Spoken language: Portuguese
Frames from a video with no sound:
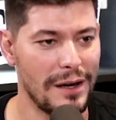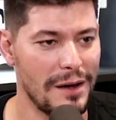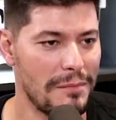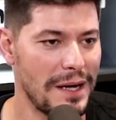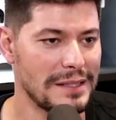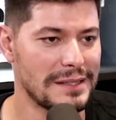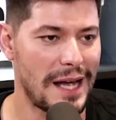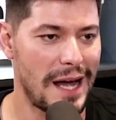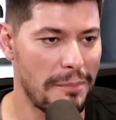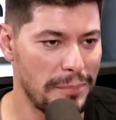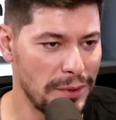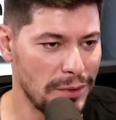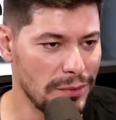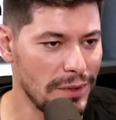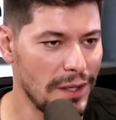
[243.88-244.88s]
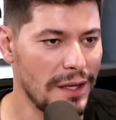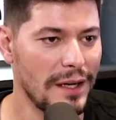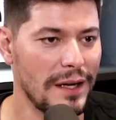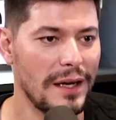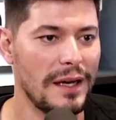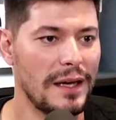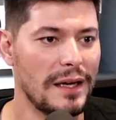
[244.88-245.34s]
mais rápido,
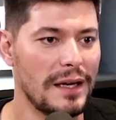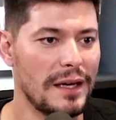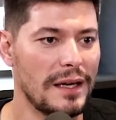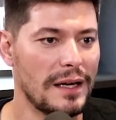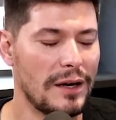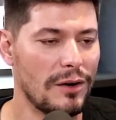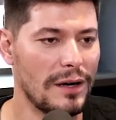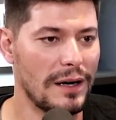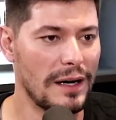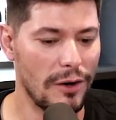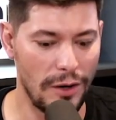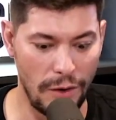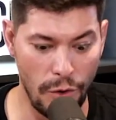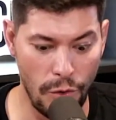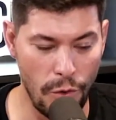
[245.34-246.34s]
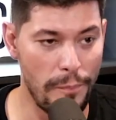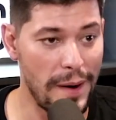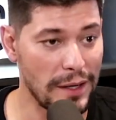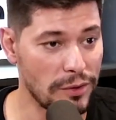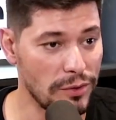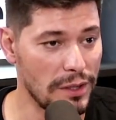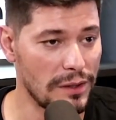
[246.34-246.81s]
é,
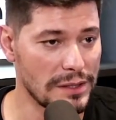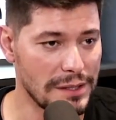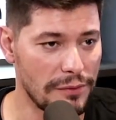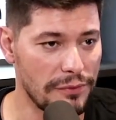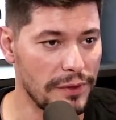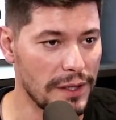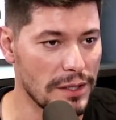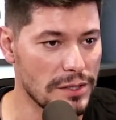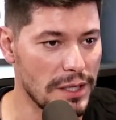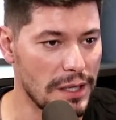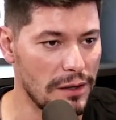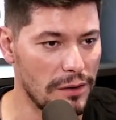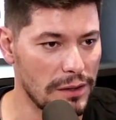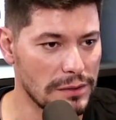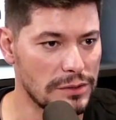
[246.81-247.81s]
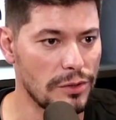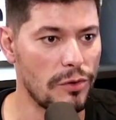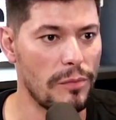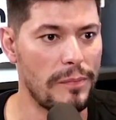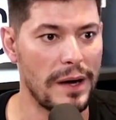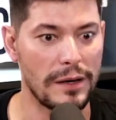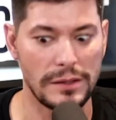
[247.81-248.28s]
ocupar toda a nossa feira de negócios,
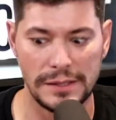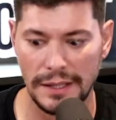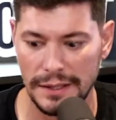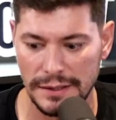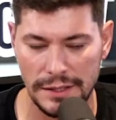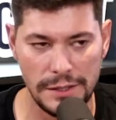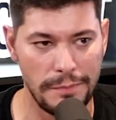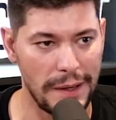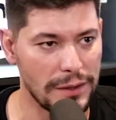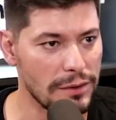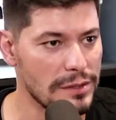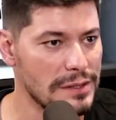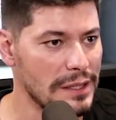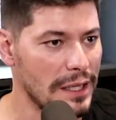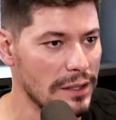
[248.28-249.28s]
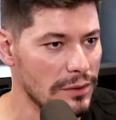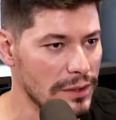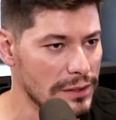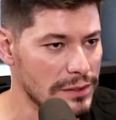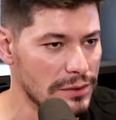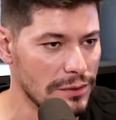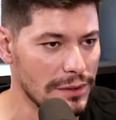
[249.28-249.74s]
ocupar a nossa lista de
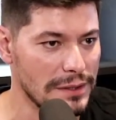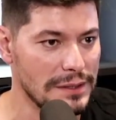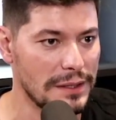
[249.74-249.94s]
patrocinadores todas.